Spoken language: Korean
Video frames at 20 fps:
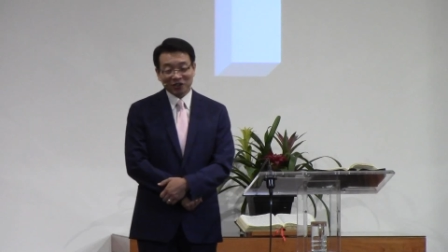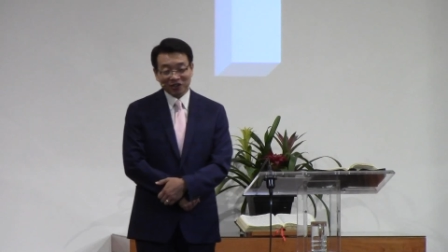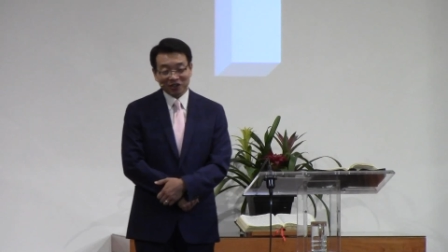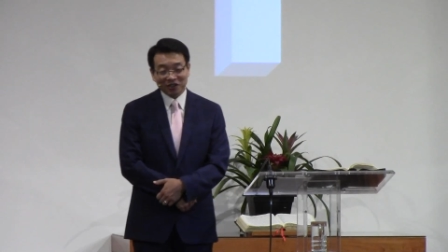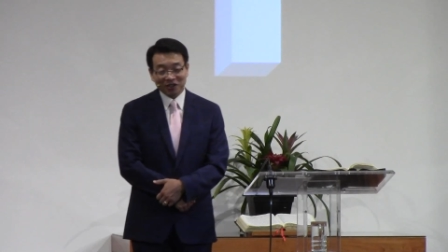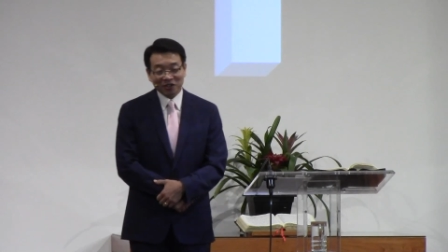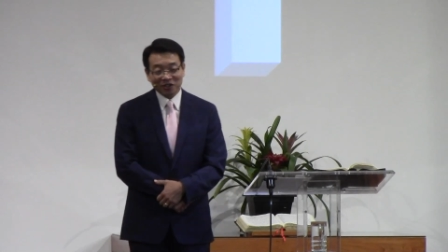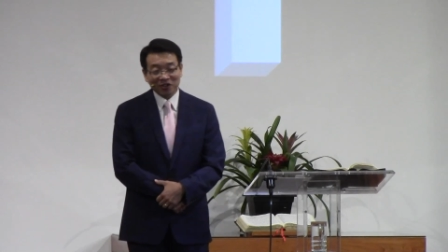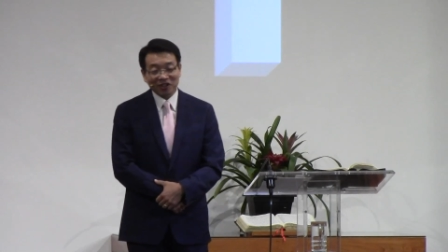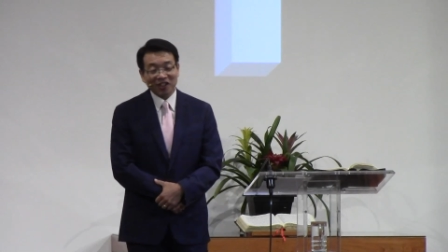
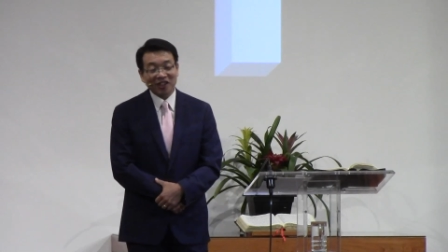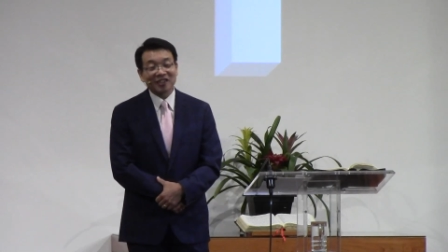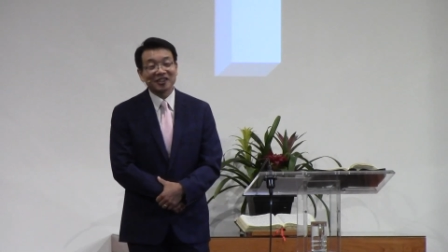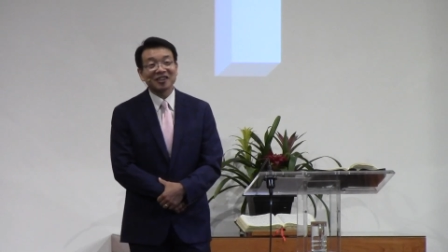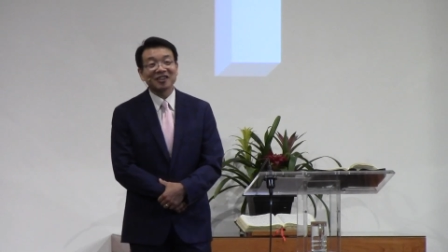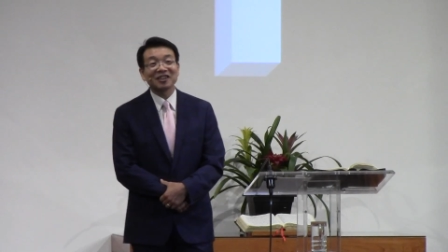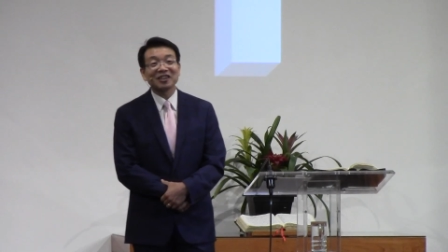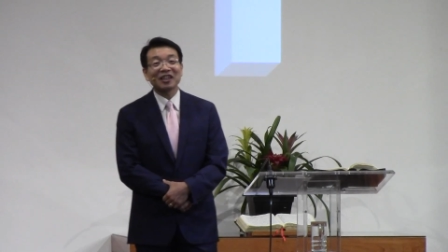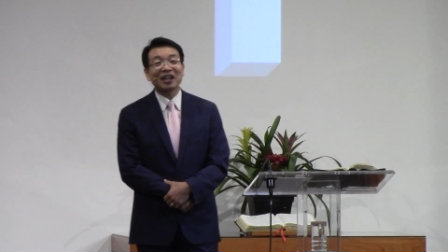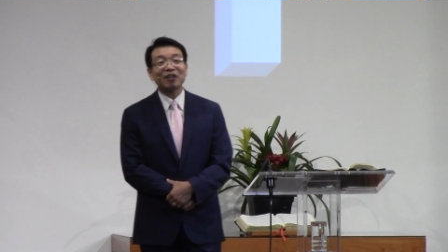쓰시던가
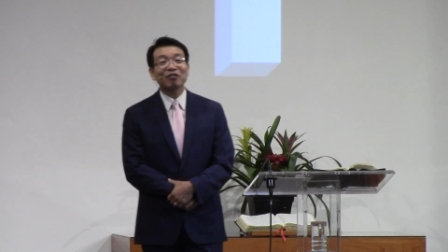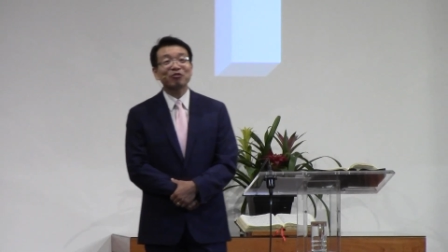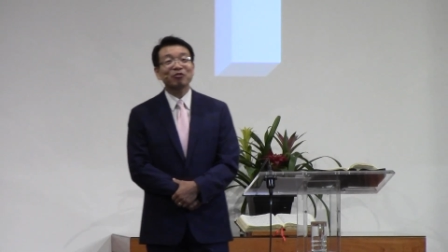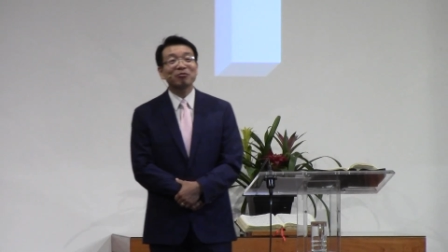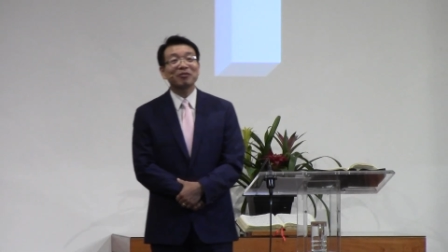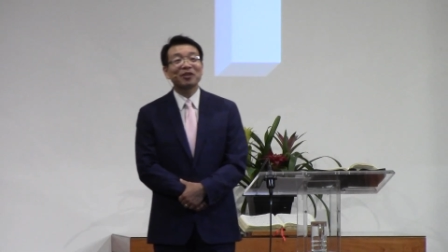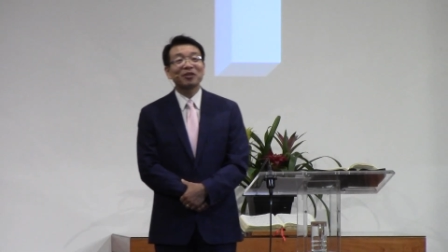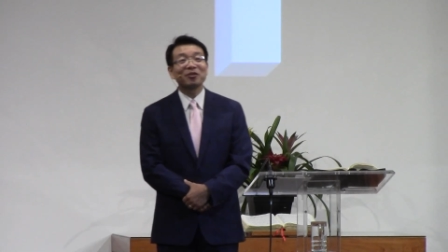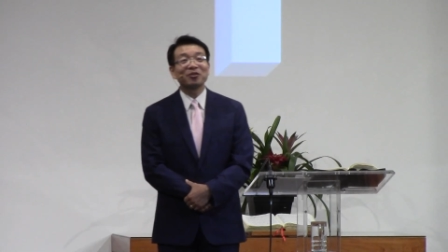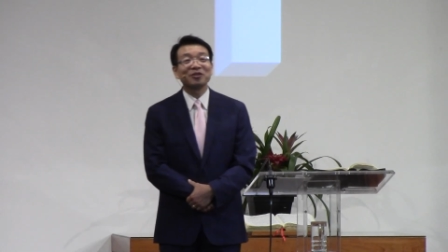하시지
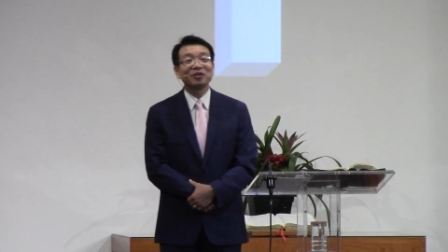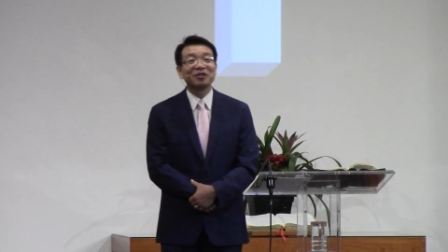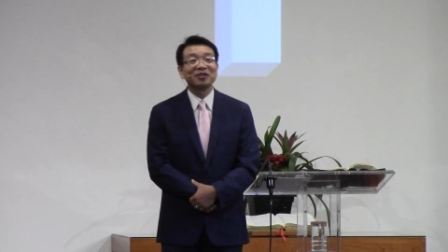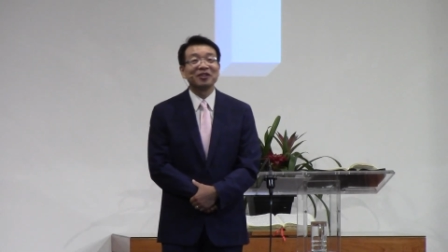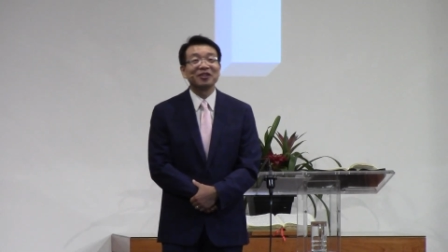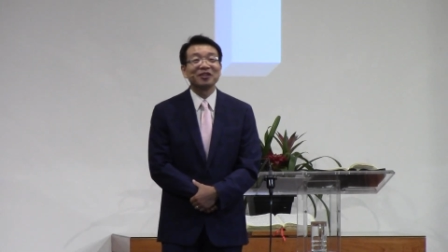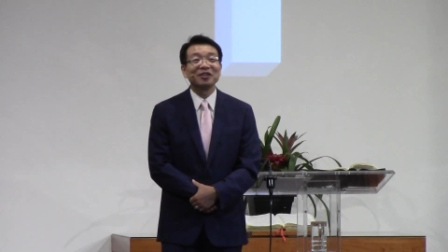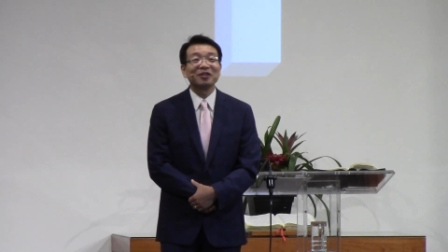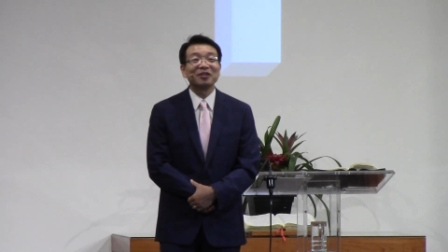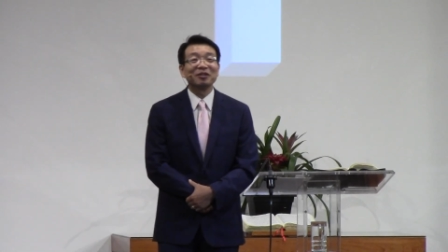한국말로는
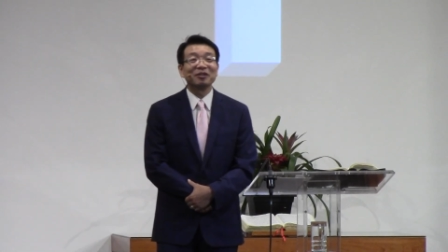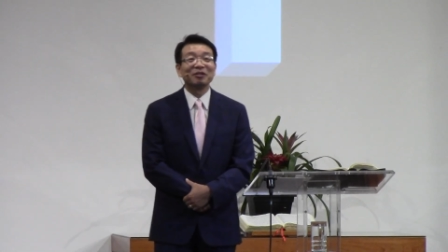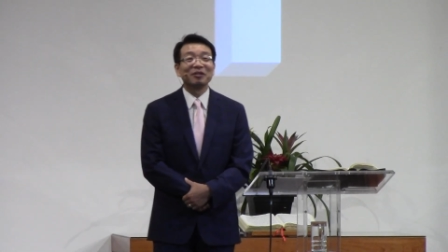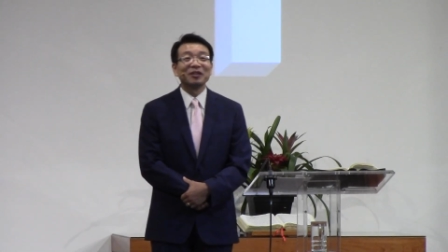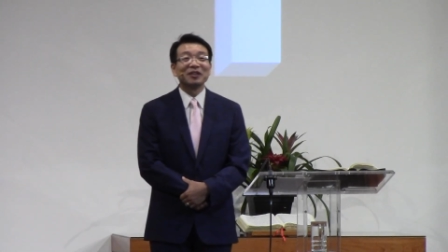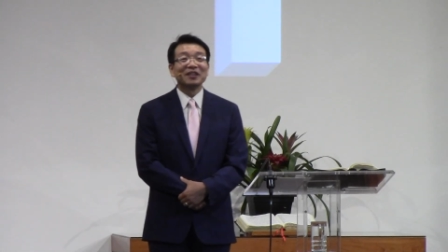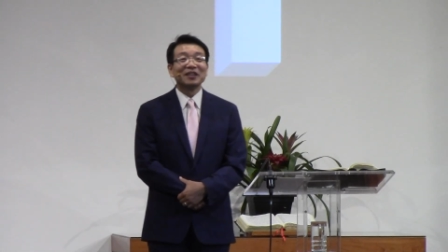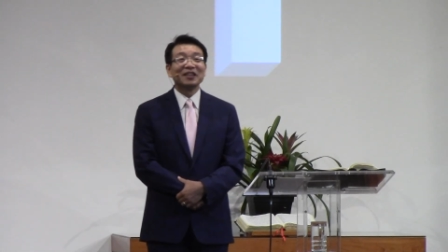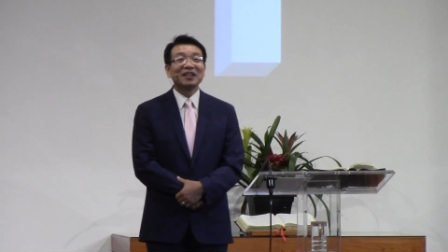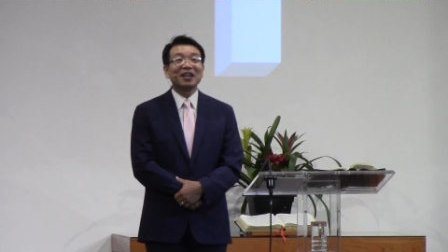어,
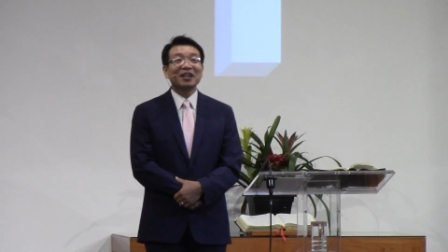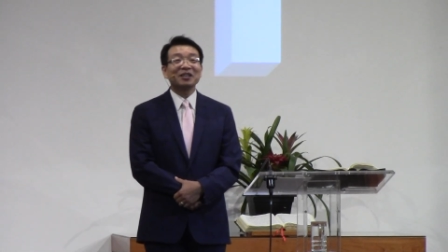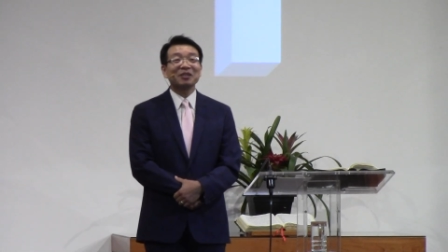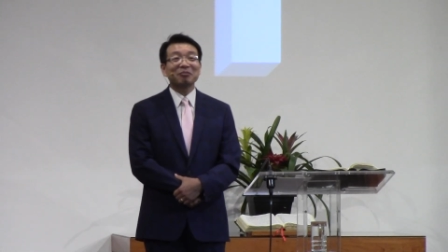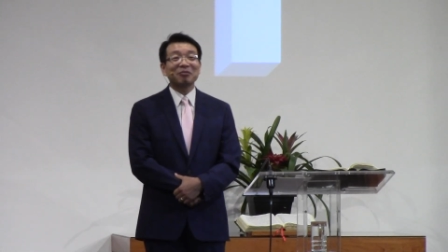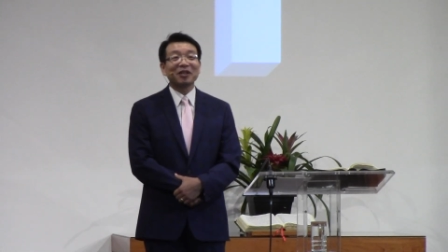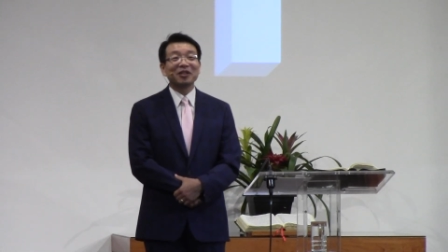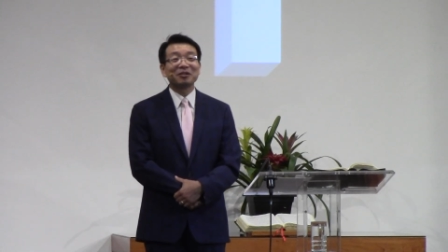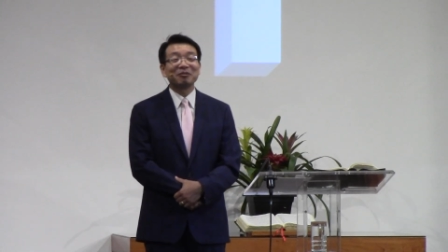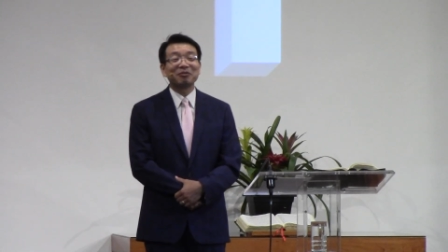하지
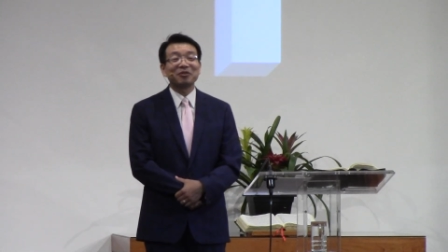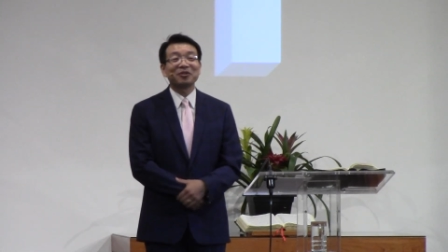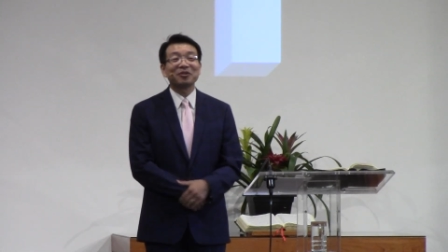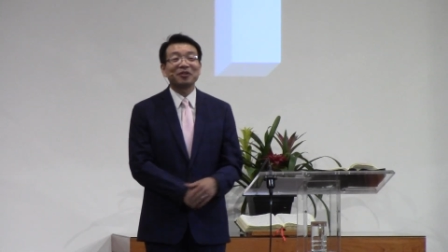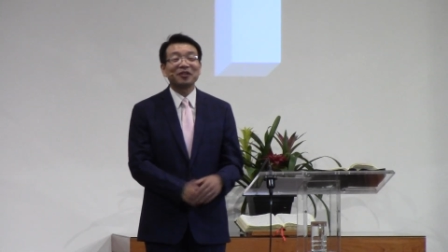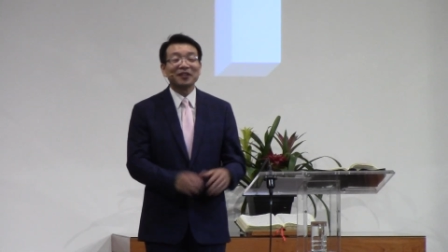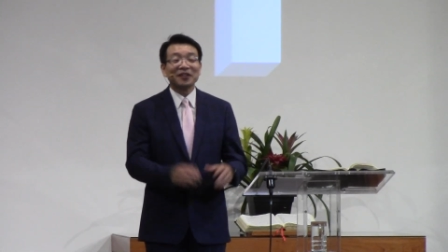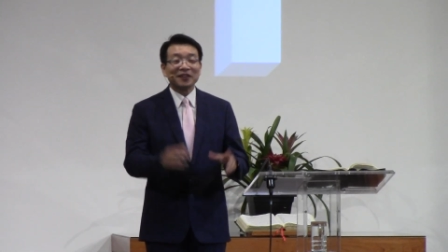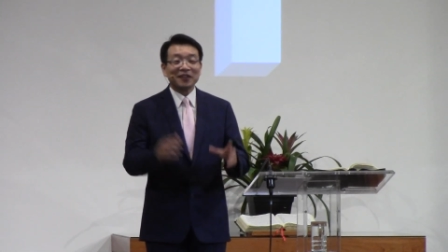마십시오.